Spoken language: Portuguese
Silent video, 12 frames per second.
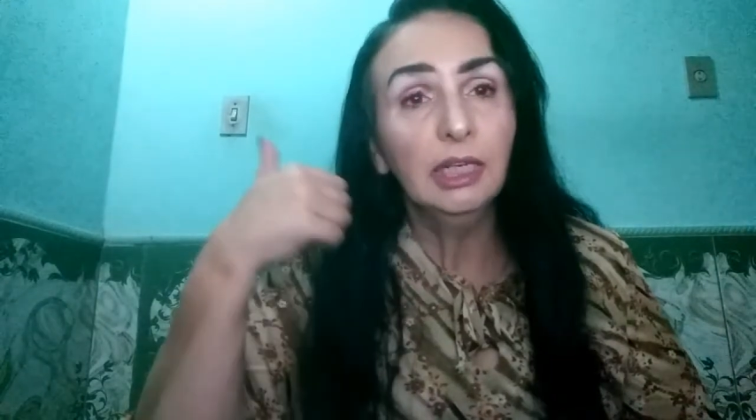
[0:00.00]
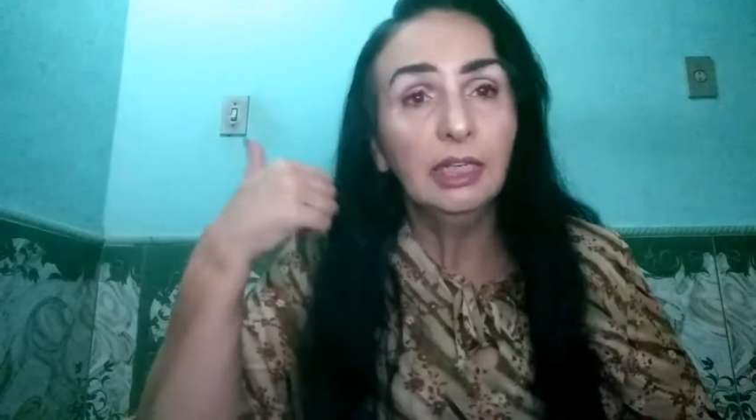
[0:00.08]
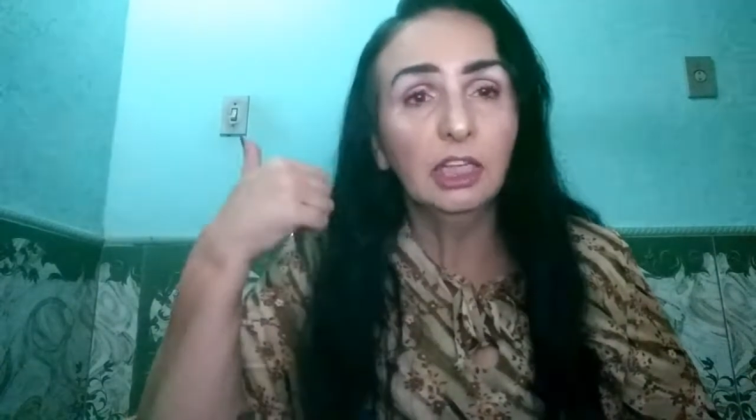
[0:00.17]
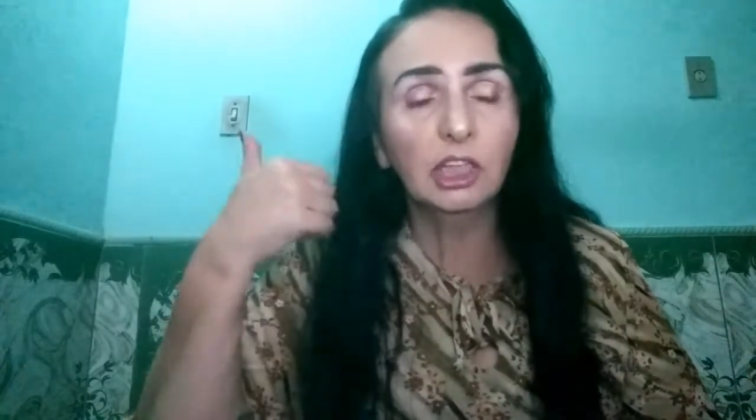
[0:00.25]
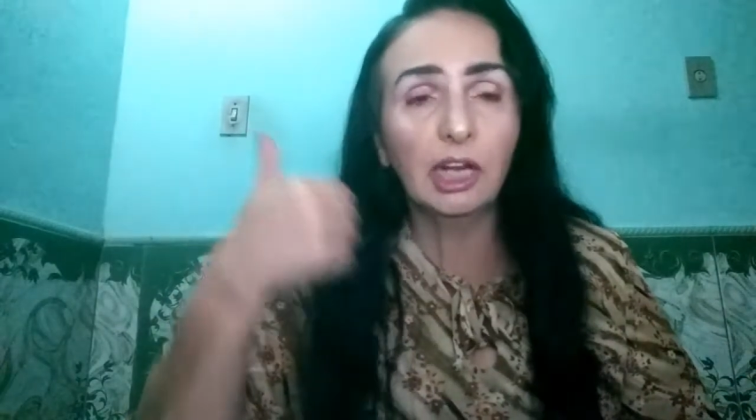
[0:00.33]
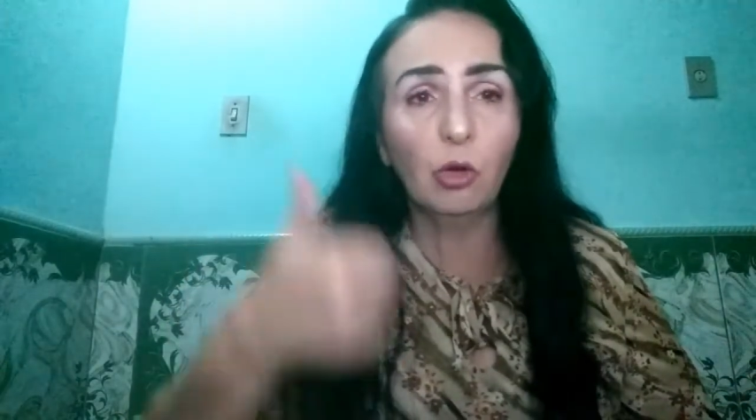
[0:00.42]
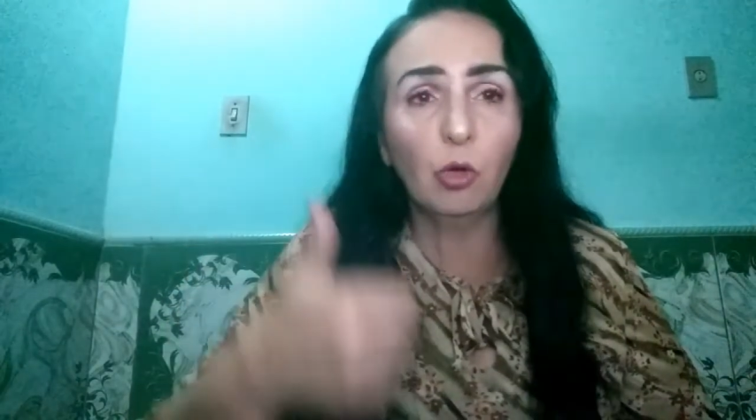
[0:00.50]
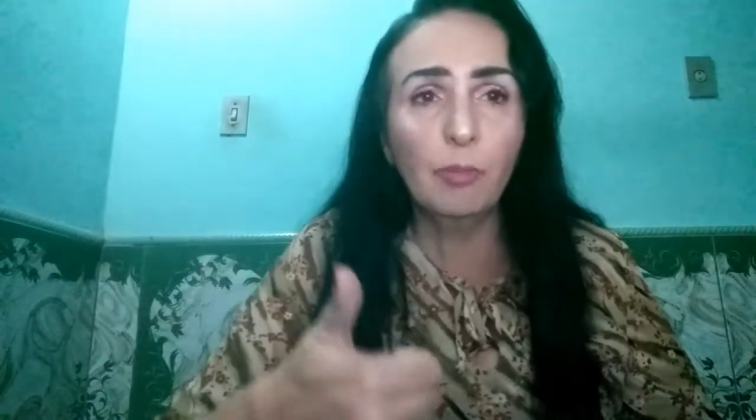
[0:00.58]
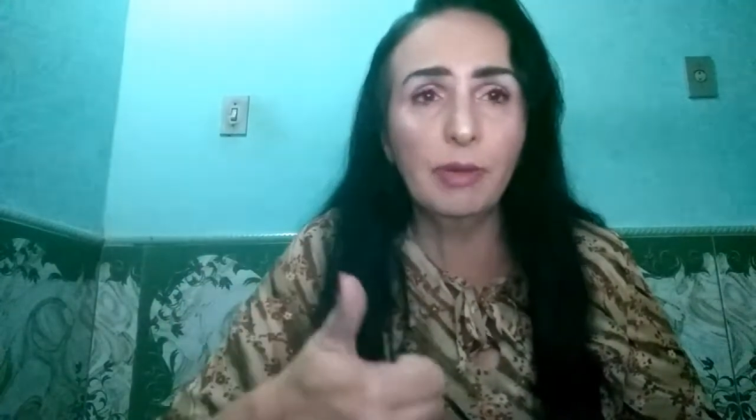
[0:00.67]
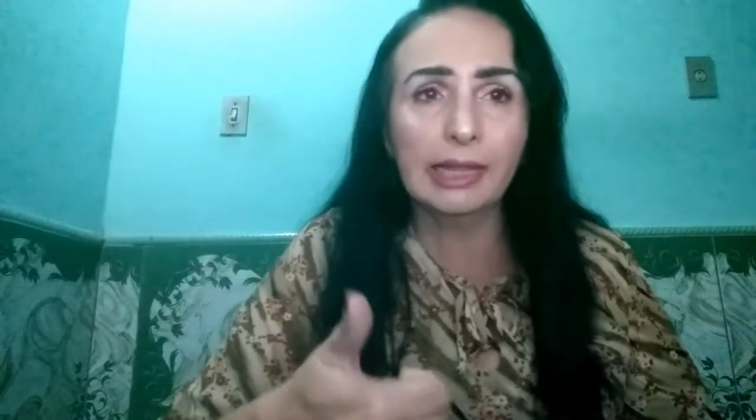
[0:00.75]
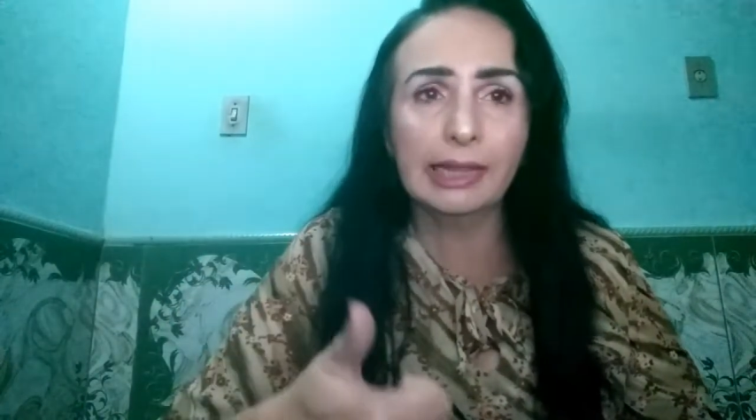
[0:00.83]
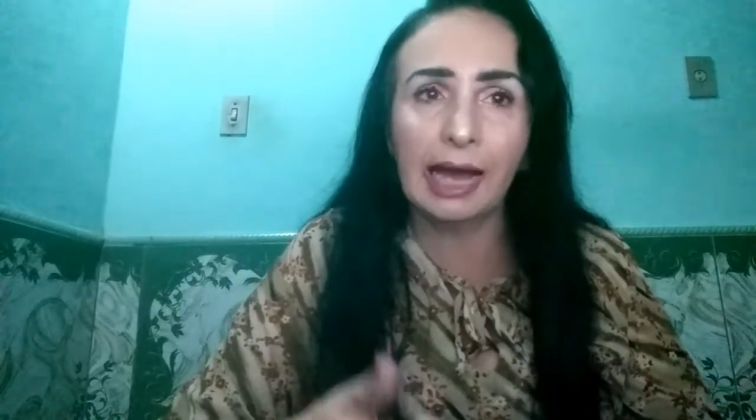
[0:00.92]
deixar
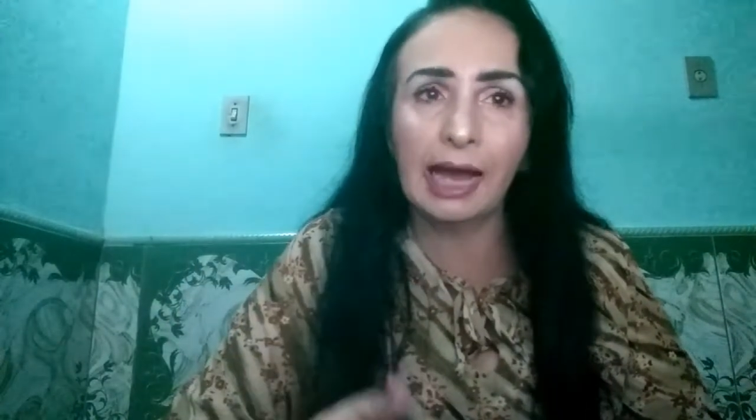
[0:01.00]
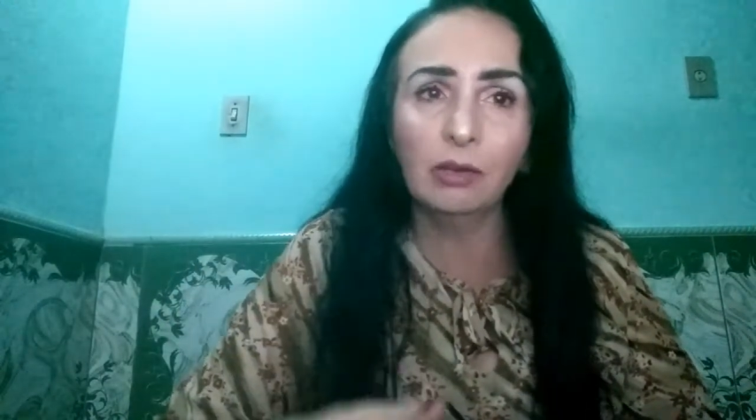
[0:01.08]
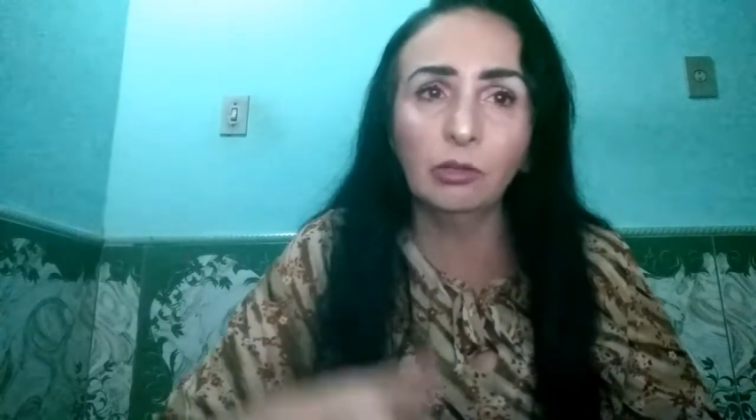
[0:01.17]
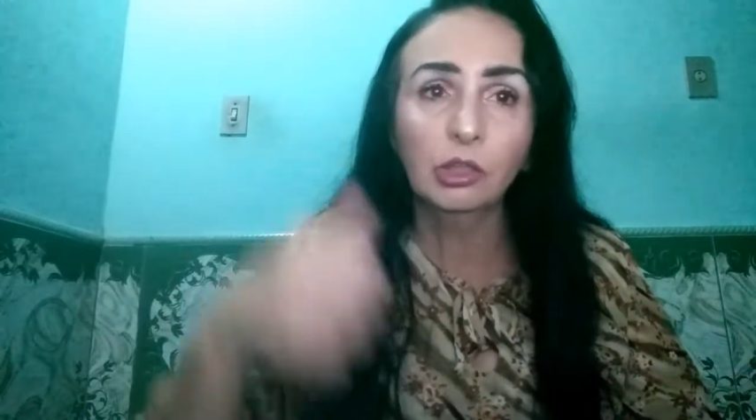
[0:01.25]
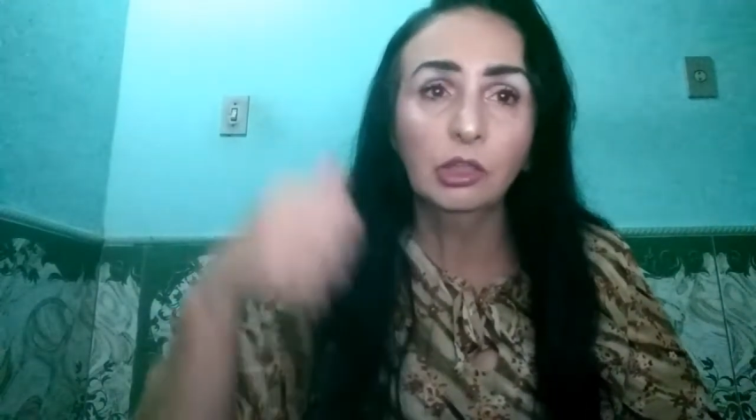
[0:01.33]
comentários,